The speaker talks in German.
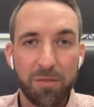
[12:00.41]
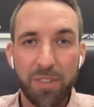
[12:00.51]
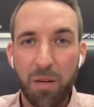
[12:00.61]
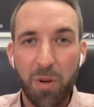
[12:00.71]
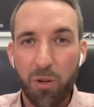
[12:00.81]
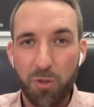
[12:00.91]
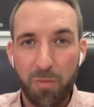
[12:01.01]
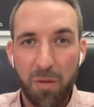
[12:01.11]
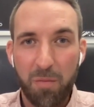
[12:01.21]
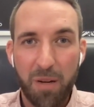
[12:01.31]
Wir haben ja auch schon
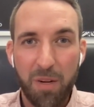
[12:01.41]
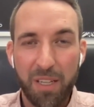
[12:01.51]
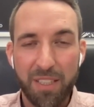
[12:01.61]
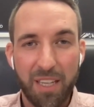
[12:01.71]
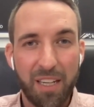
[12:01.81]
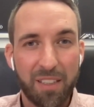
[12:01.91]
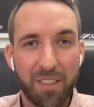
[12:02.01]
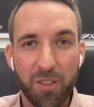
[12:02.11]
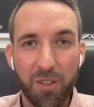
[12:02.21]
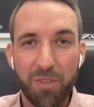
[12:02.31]
mal ein paar Mal
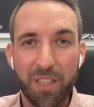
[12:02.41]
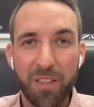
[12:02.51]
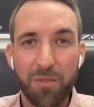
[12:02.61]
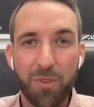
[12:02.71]
gesagt, irgendwie für